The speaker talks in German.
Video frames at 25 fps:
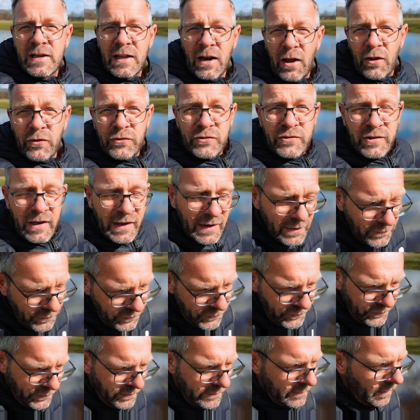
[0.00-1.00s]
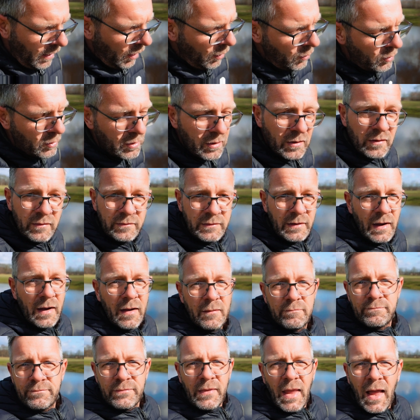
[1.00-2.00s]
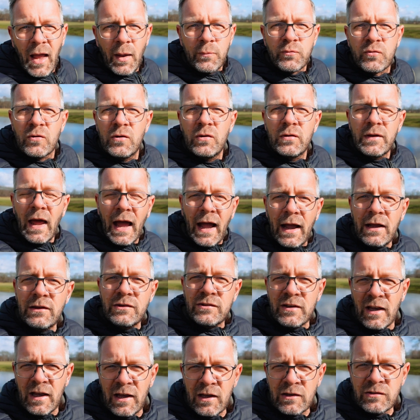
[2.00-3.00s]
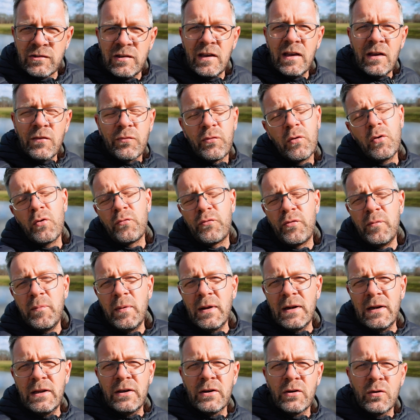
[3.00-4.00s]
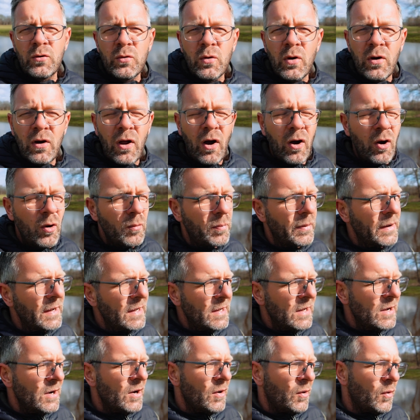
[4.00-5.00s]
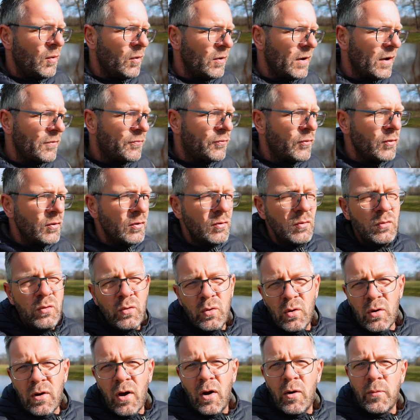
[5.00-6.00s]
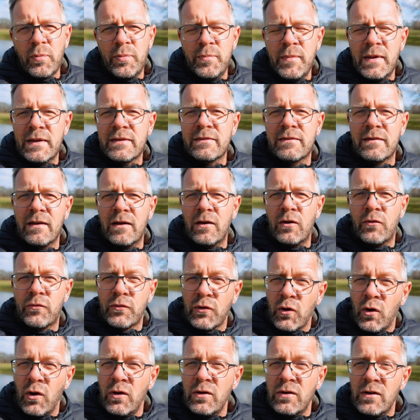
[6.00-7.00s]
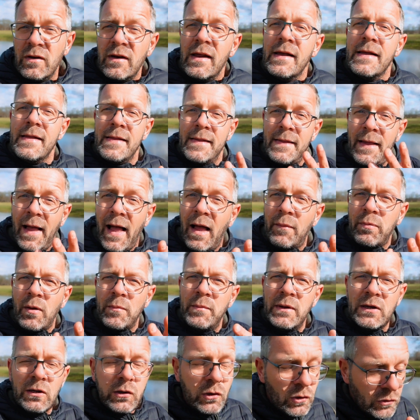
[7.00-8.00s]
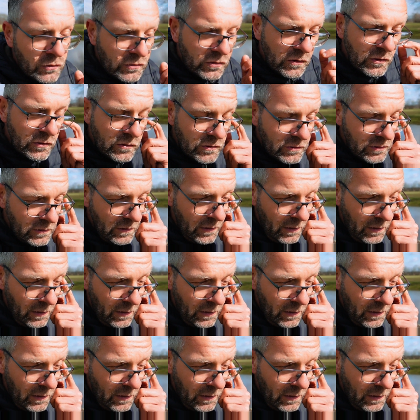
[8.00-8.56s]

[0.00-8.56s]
Grand Serf, auch ja, absolut 1A-See für Familienurlaub oder für einen Urlaub mit äh, eh, Freunden, aber mit Luxus.